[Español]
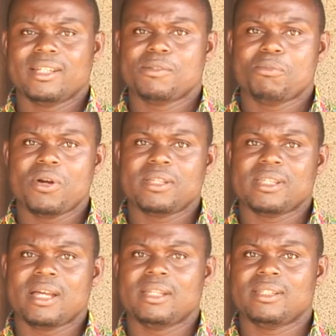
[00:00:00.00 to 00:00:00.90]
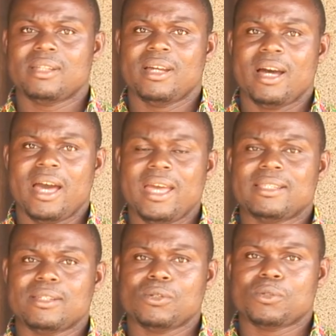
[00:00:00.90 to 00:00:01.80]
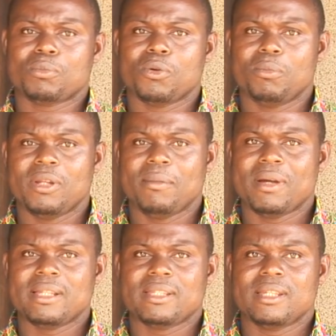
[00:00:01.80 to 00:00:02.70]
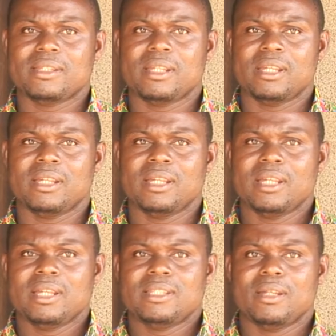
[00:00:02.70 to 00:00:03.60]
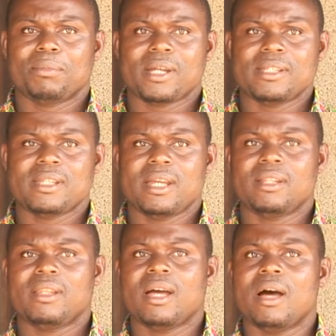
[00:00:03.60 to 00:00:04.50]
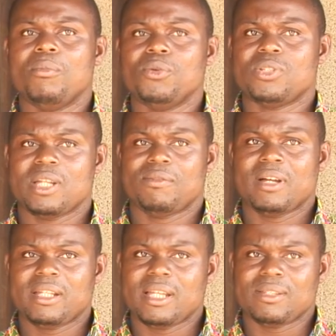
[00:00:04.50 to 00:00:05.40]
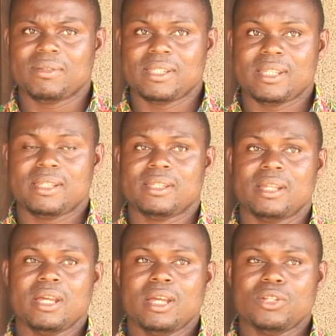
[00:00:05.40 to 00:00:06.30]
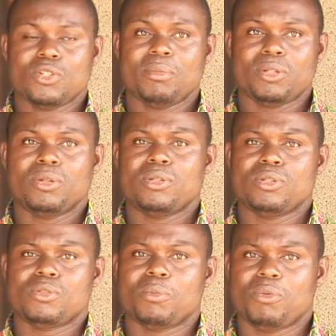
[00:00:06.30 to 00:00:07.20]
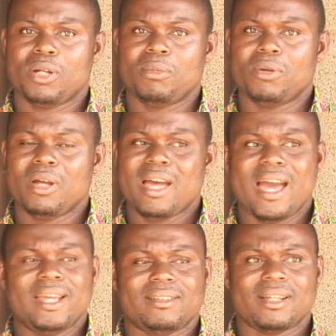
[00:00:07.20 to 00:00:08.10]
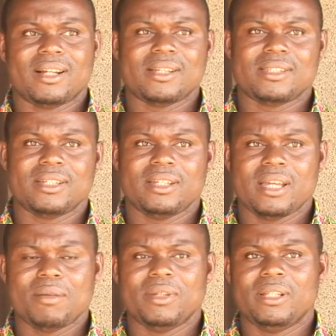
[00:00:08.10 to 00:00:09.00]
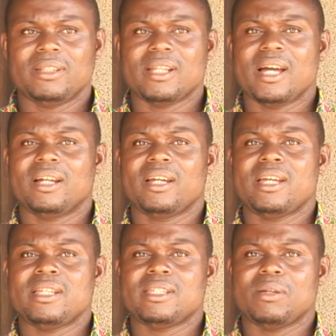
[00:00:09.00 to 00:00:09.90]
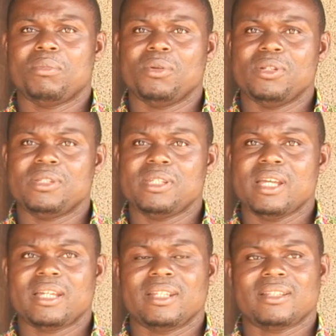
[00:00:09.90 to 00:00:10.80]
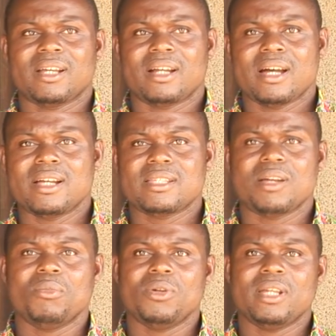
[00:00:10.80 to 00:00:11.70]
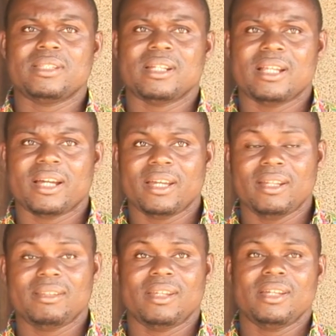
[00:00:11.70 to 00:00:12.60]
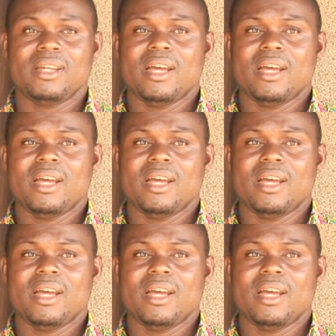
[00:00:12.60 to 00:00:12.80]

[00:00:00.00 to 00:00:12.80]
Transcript: respuestas a esos problemas que se, presentan muchas, varias veces, eh, sobre todo en nuestro pueblo. Hay tracacería militares, eh, policía que tracasa, molesta a la gente,